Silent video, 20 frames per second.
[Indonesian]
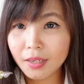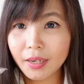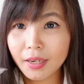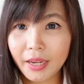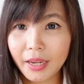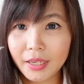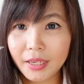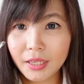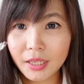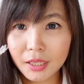
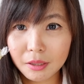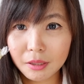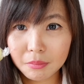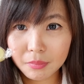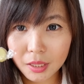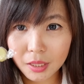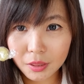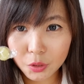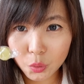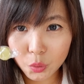nah ini
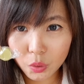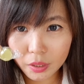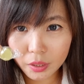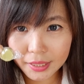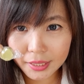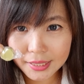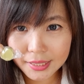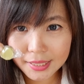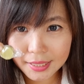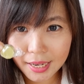
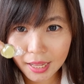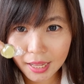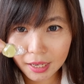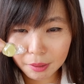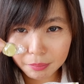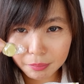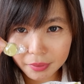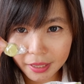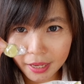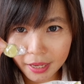bentuk isi
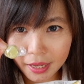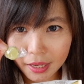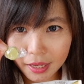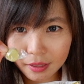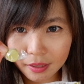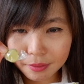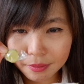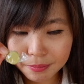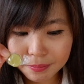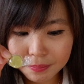dalamnya
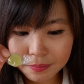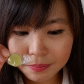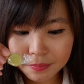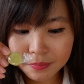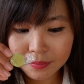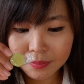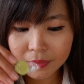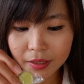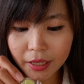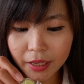
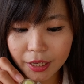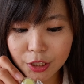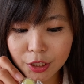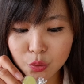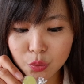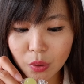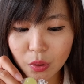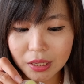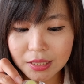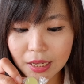
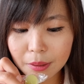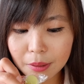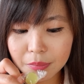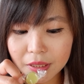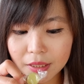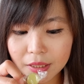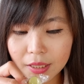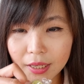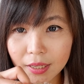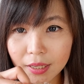keju
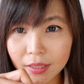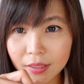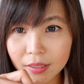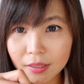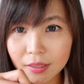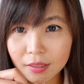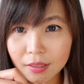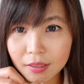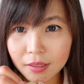wasabinya